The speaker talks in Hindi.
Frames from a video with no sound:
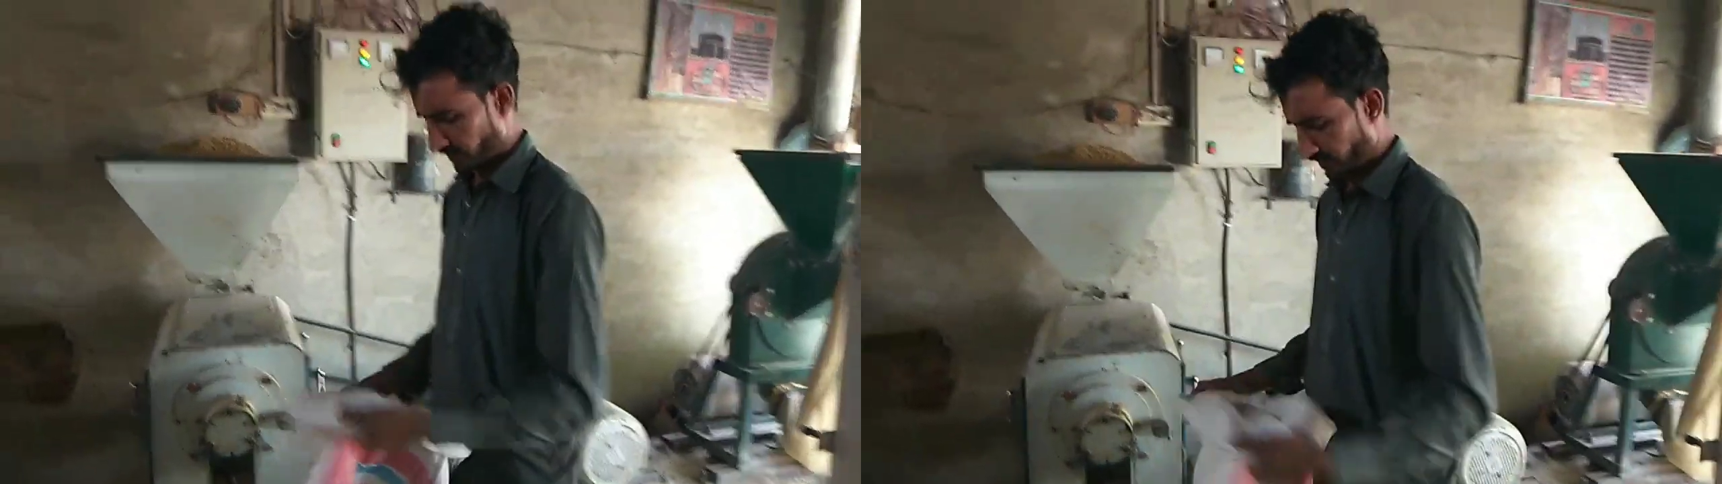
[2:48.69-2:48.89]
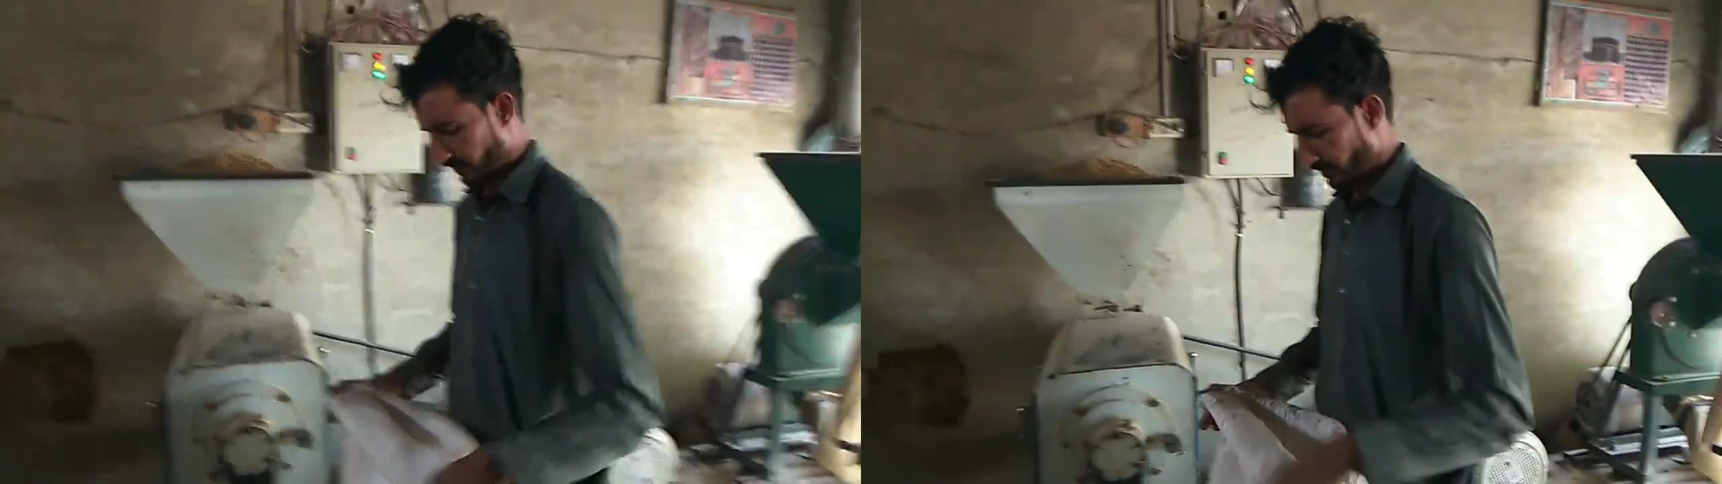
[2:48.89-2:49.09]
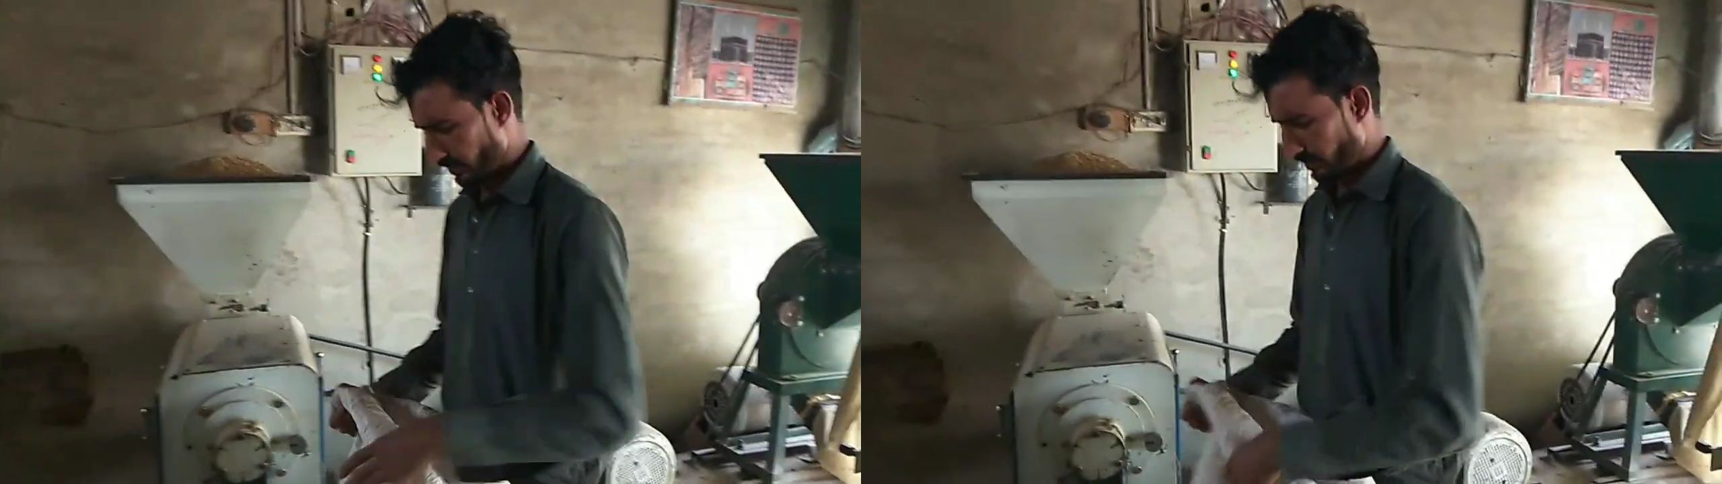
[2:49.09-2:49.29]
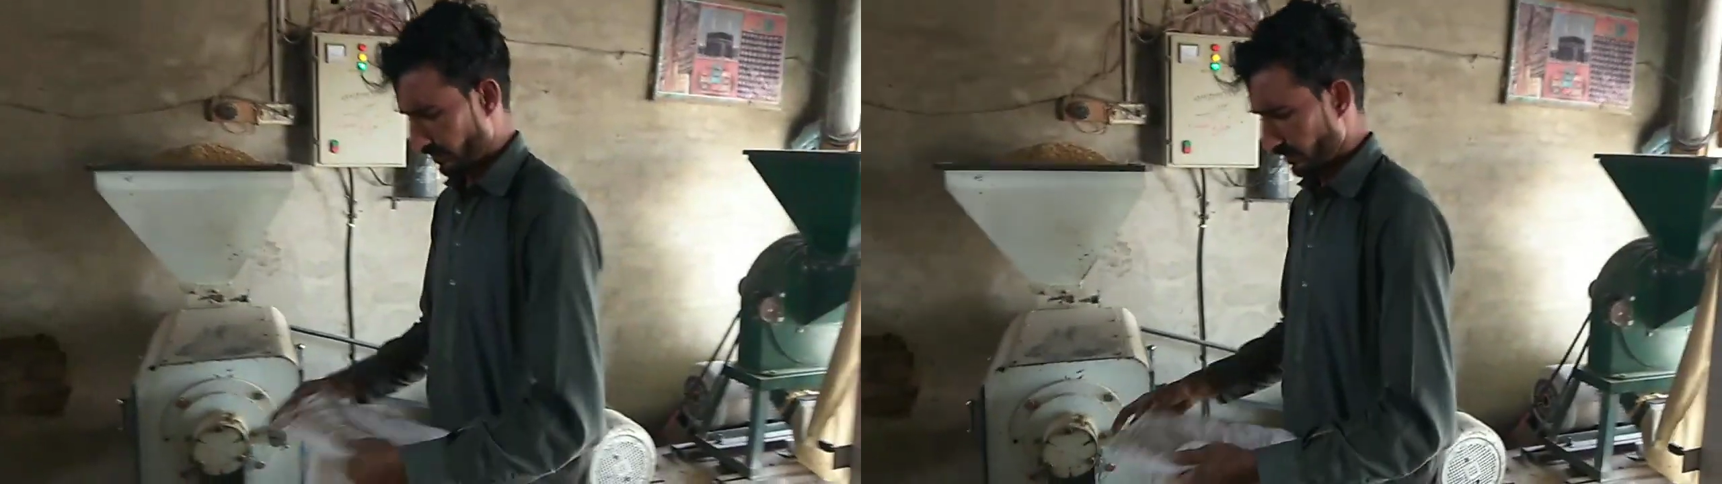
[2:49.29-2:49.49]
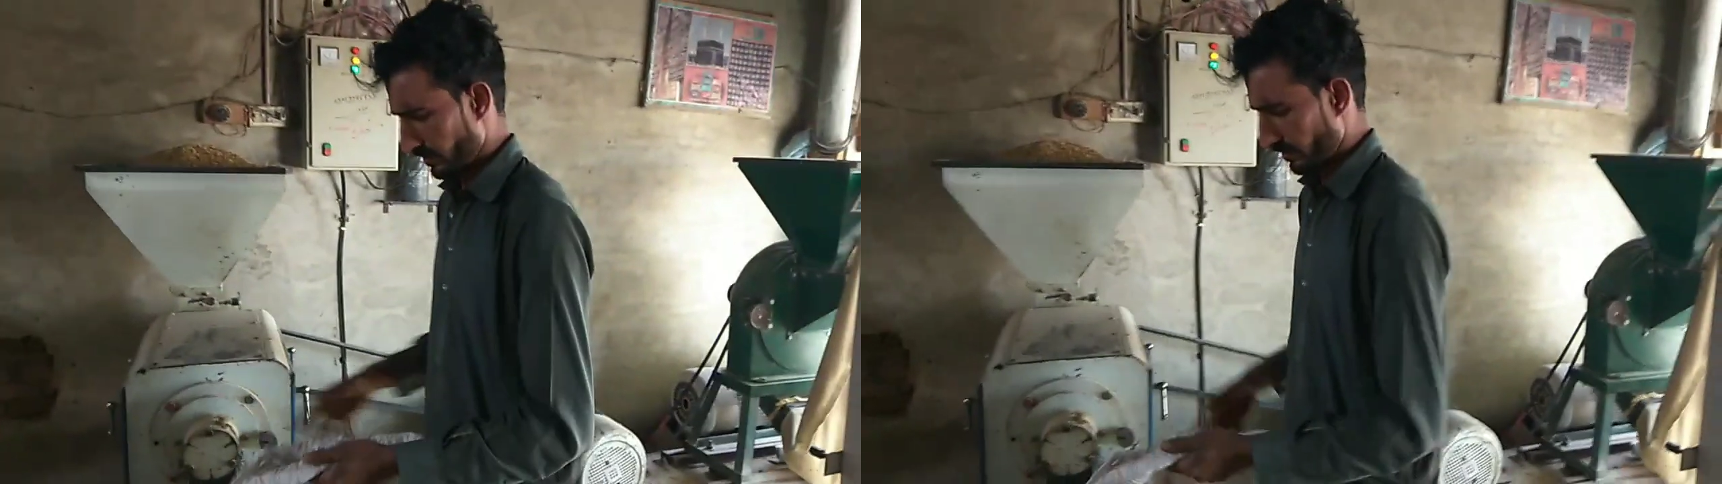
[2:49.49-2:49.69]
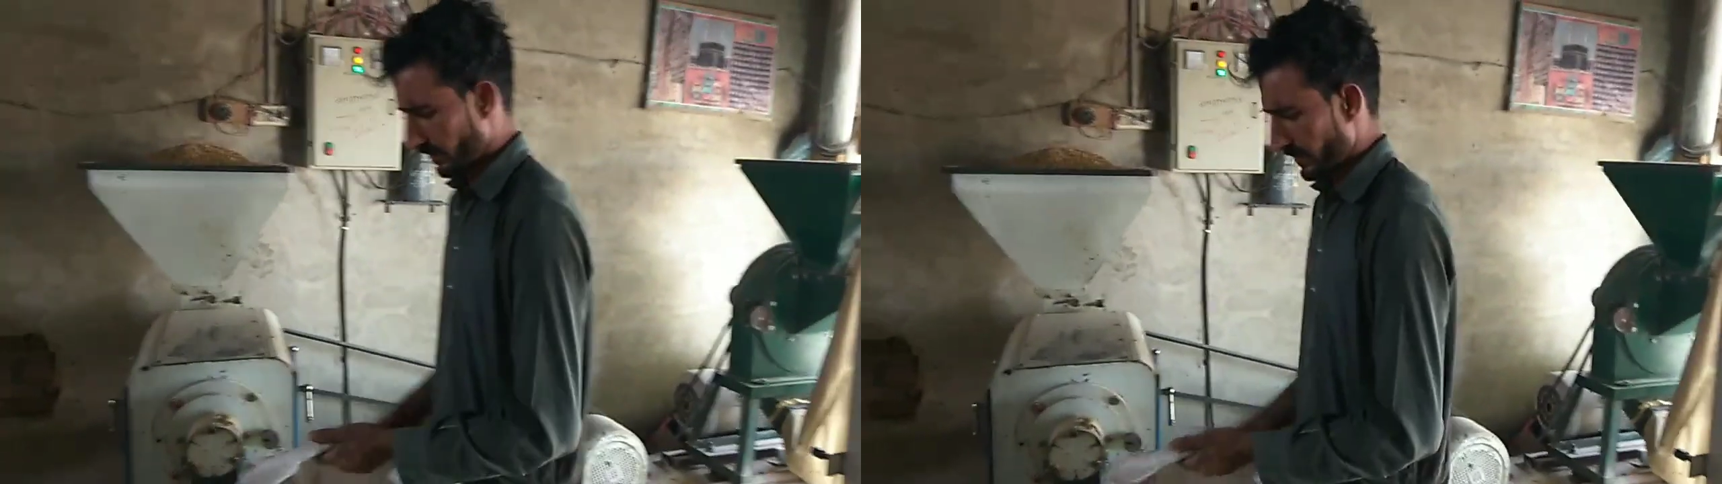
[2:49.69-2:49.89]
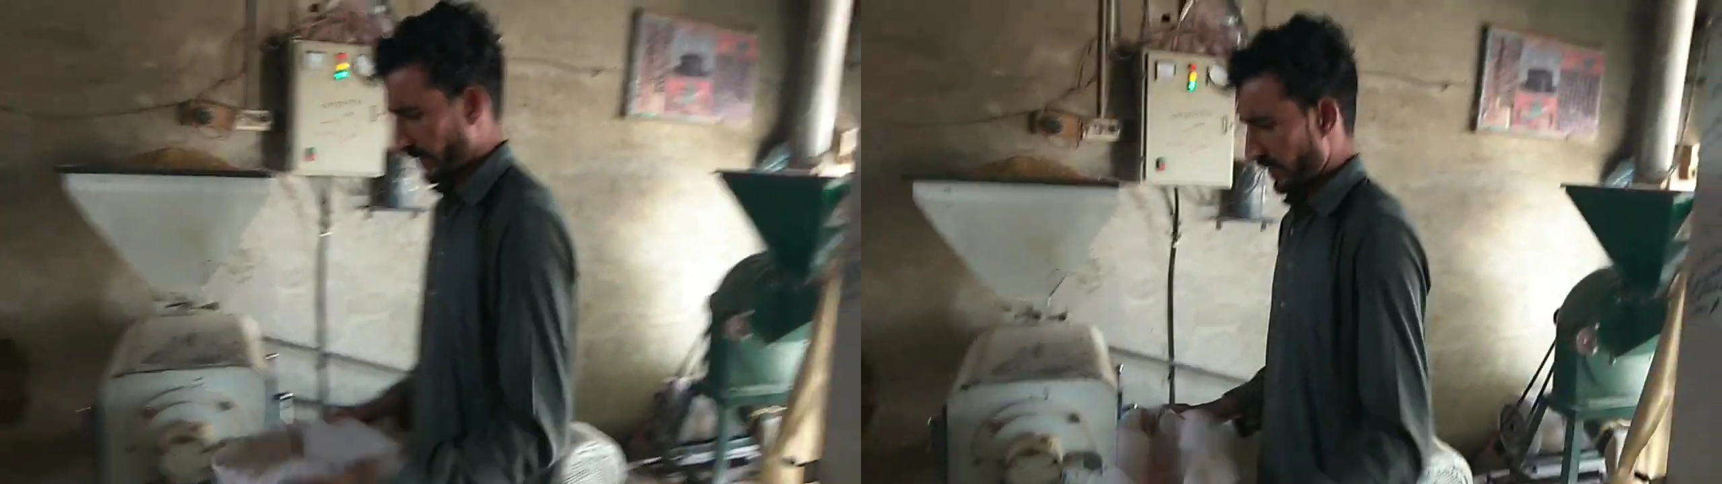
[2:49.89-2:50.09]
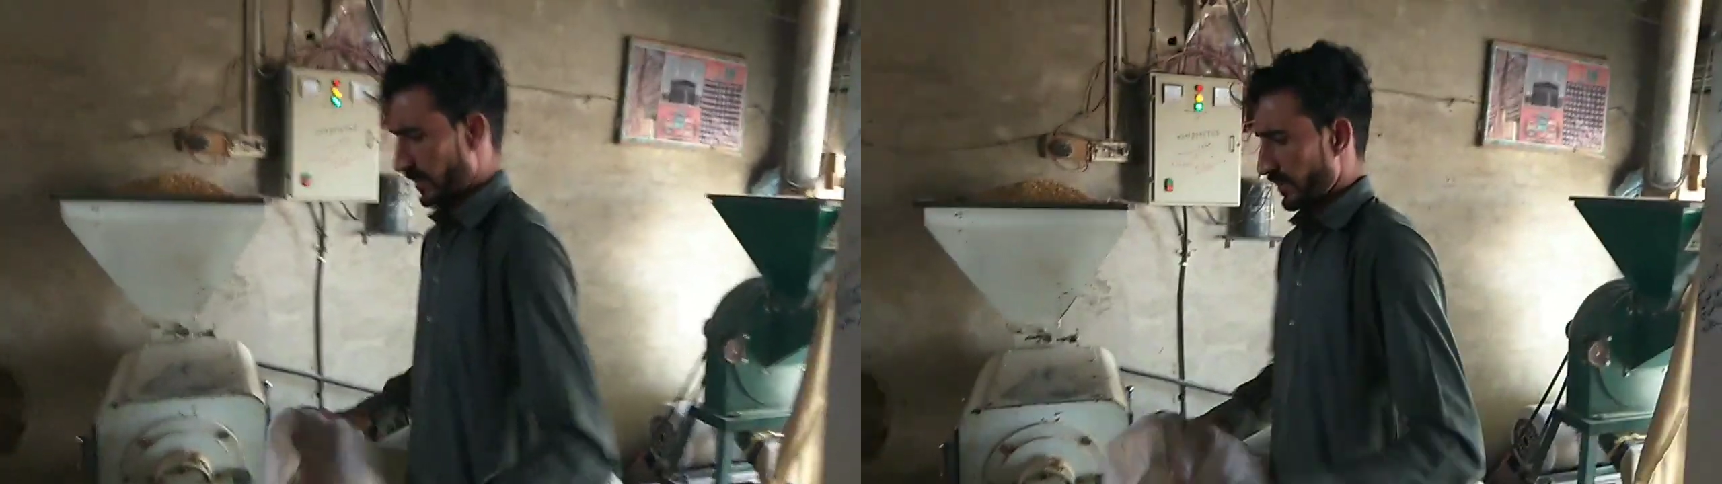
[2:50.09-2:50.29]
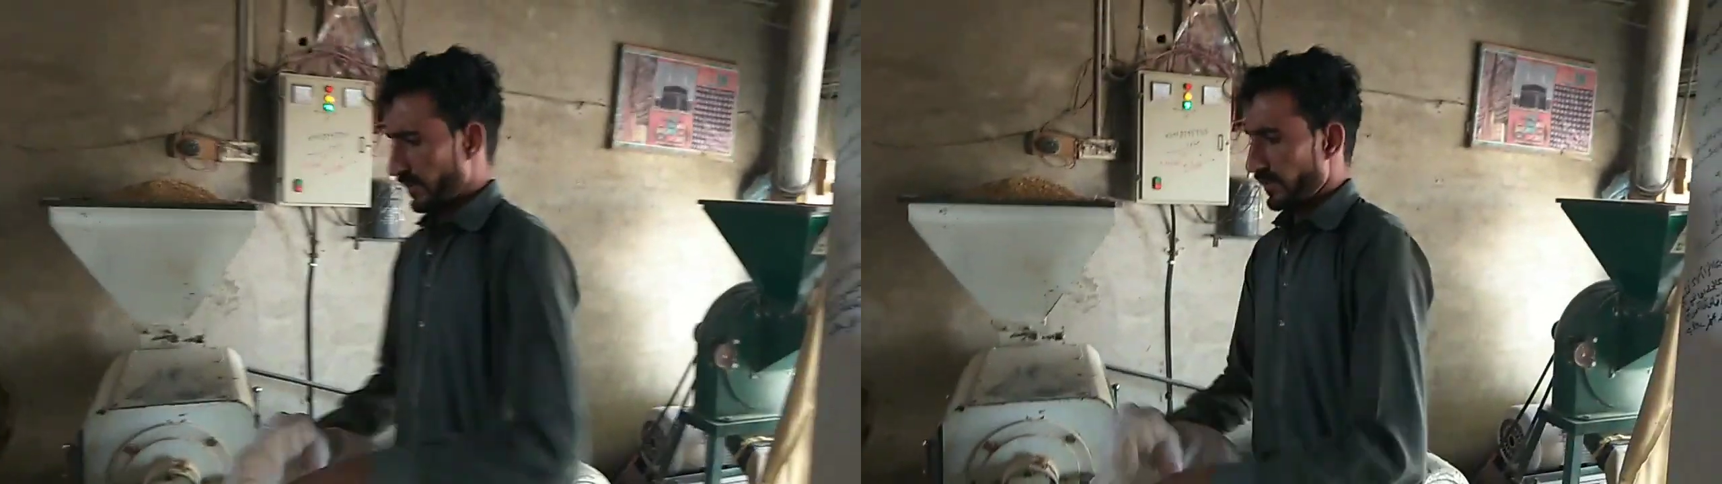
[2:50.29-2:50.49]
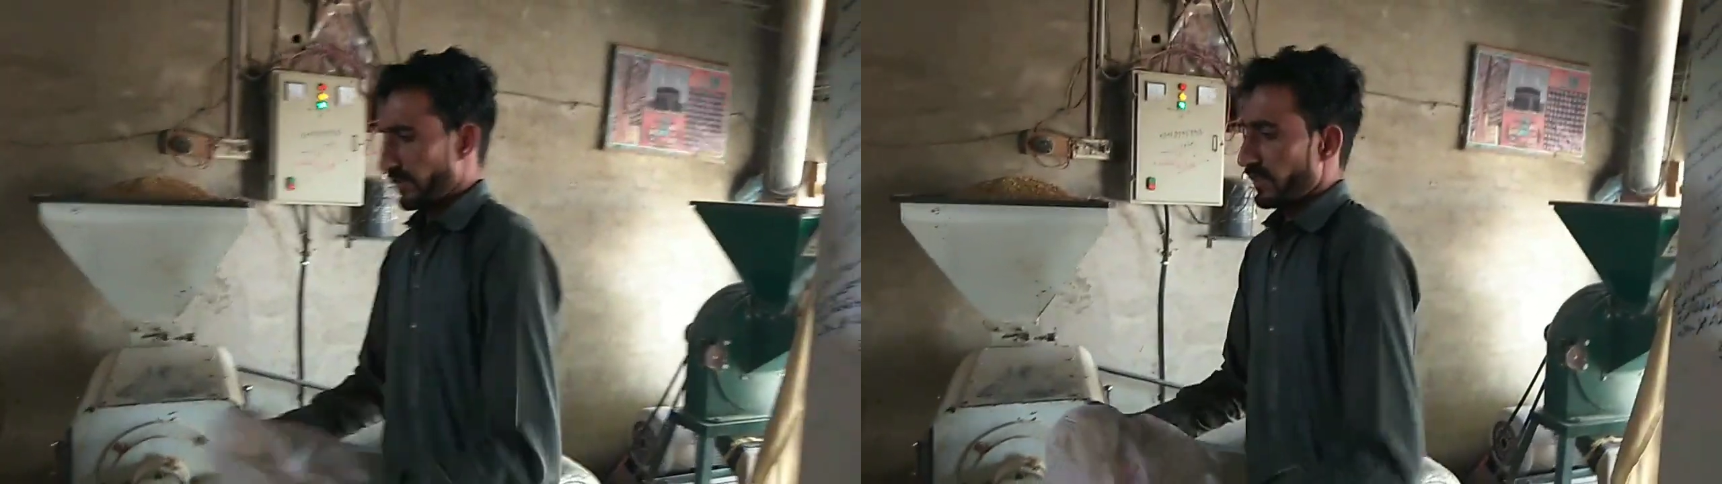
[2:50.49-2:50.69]
मन धान में से कितने चावल निकल आते
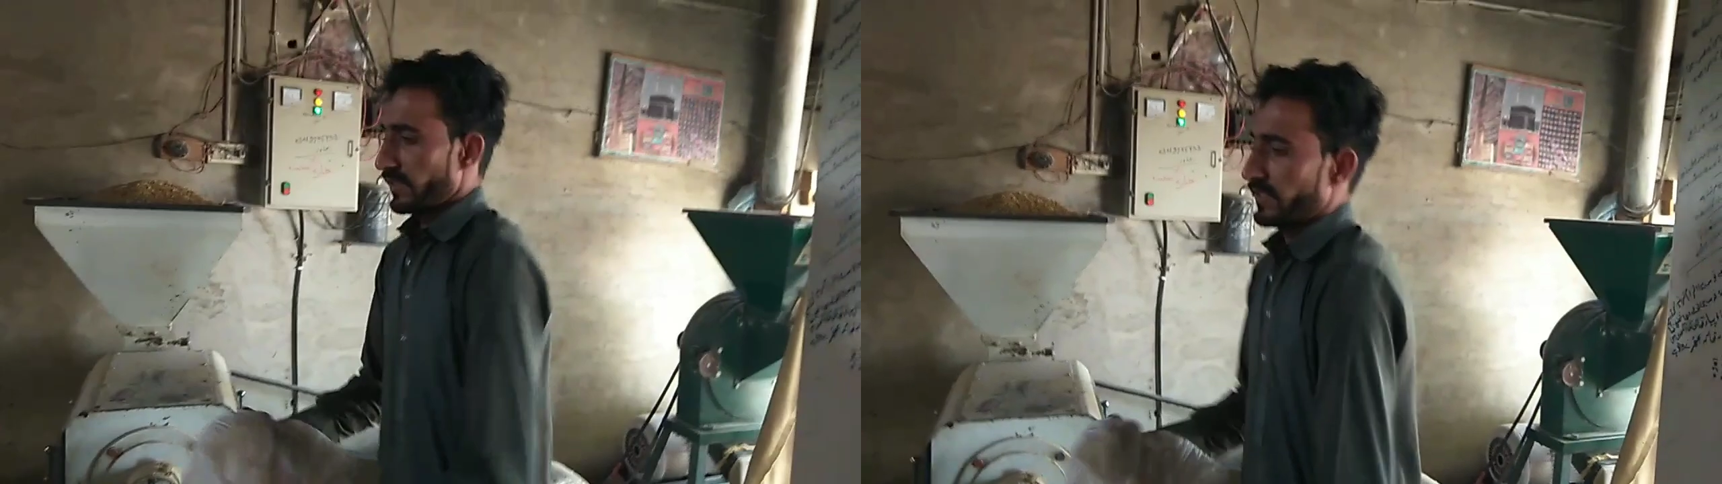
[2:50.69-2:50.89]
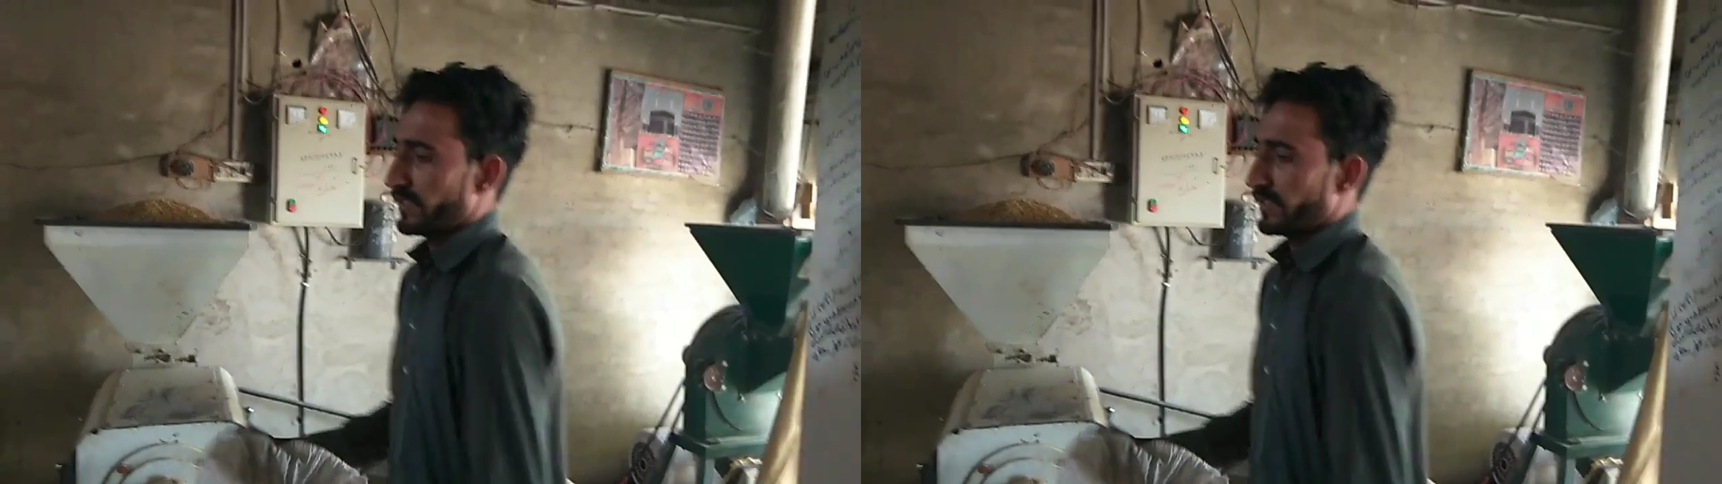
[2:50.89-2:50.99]
हैं तकरीबन